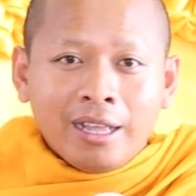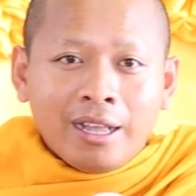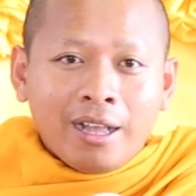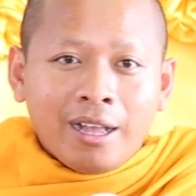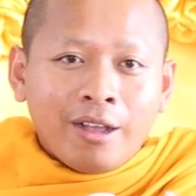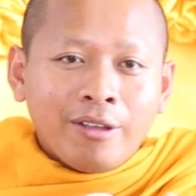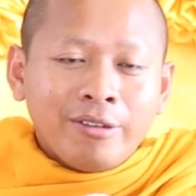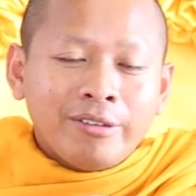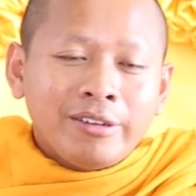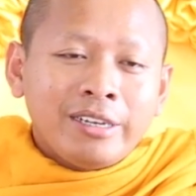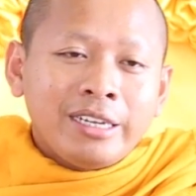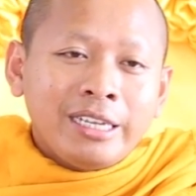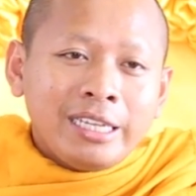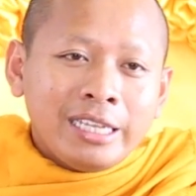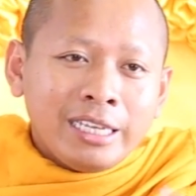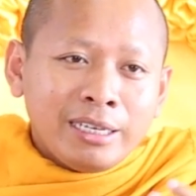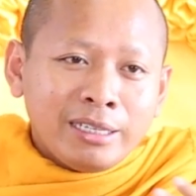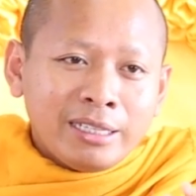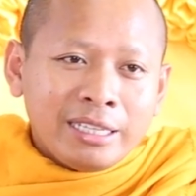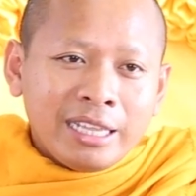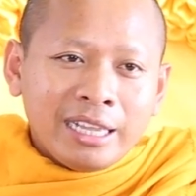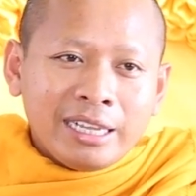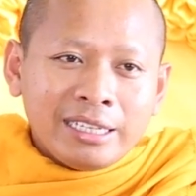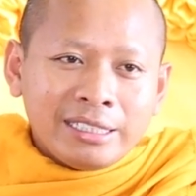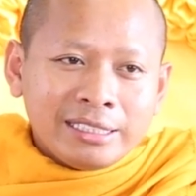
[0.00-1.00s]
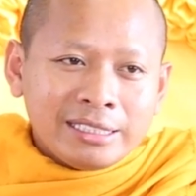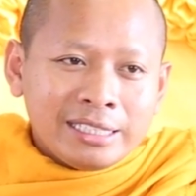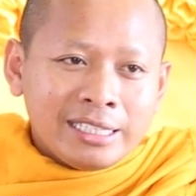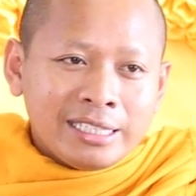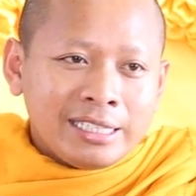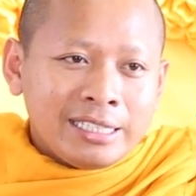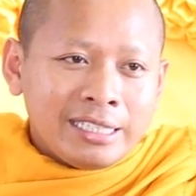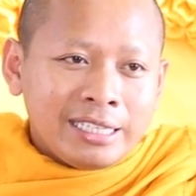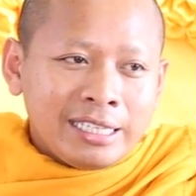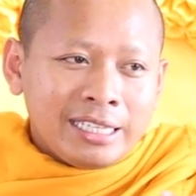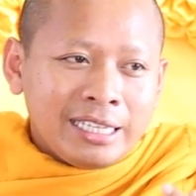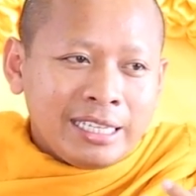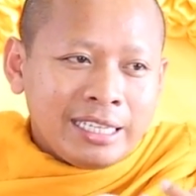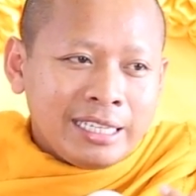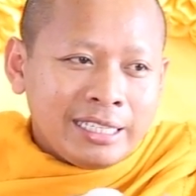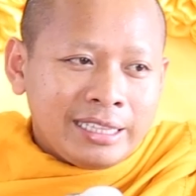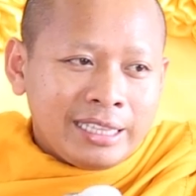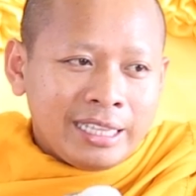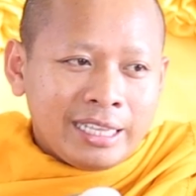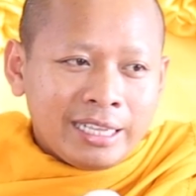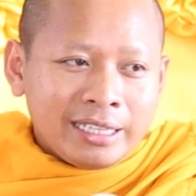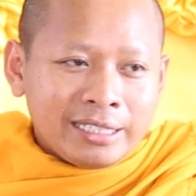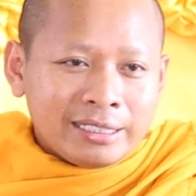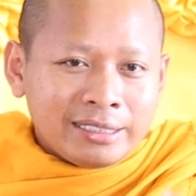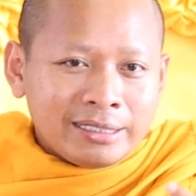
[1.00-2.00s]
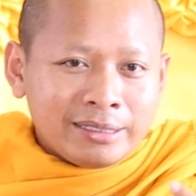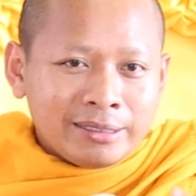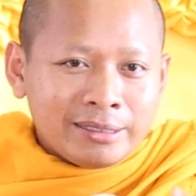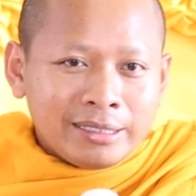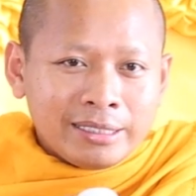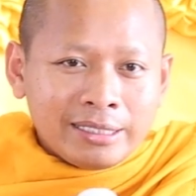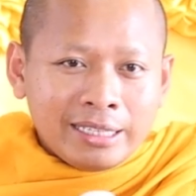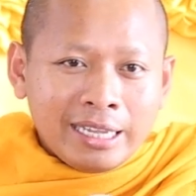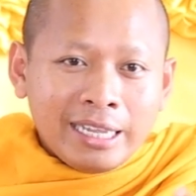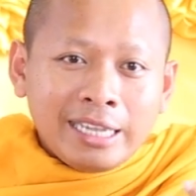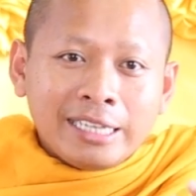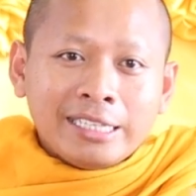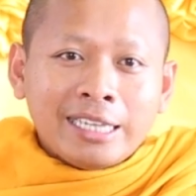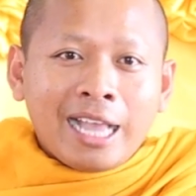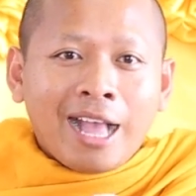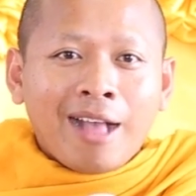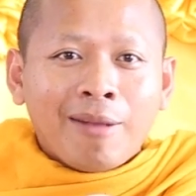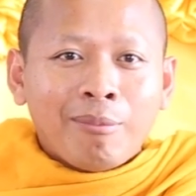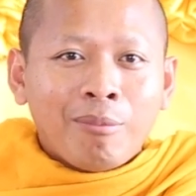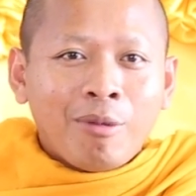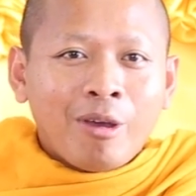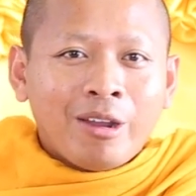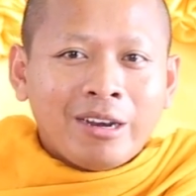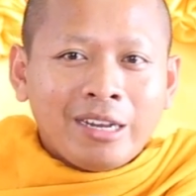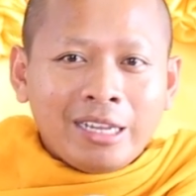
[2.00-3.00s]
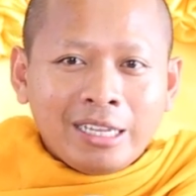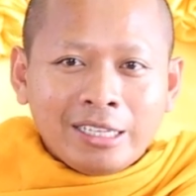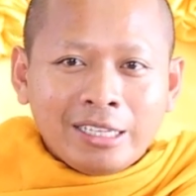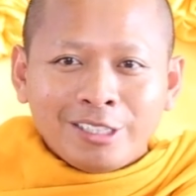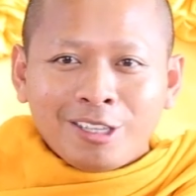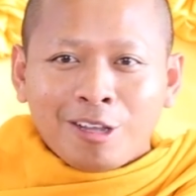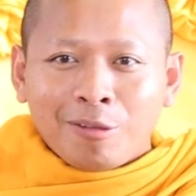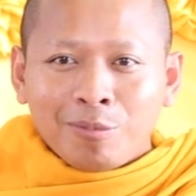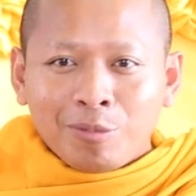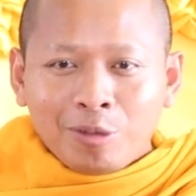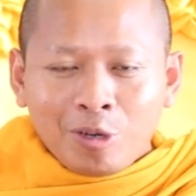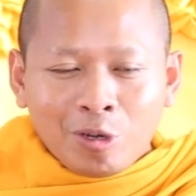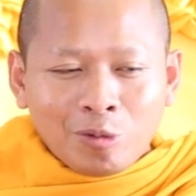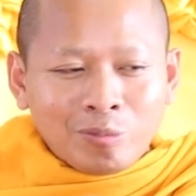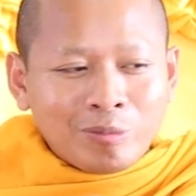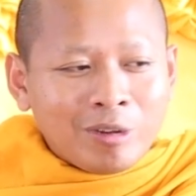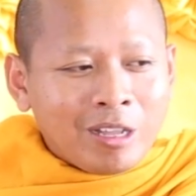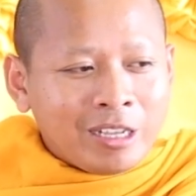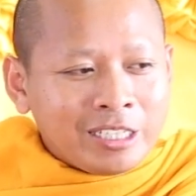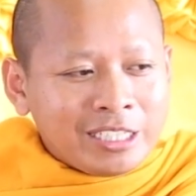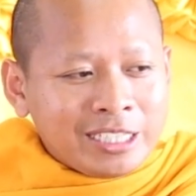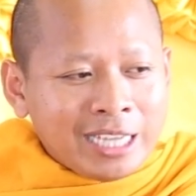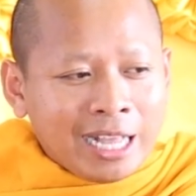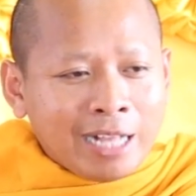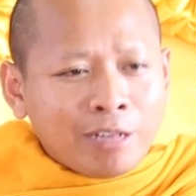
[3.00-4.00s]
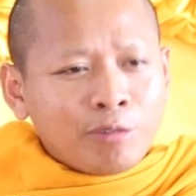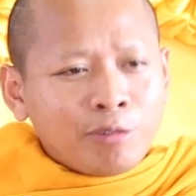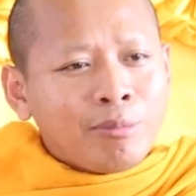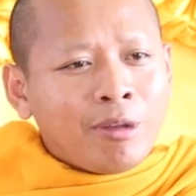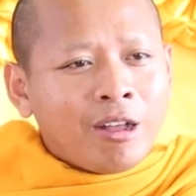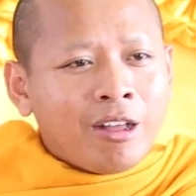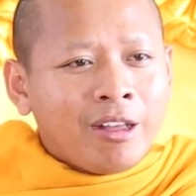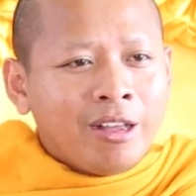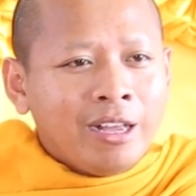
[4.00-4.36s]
ở riêng tiền gì tiền ấy giả bọt ấy sập gồm đó trao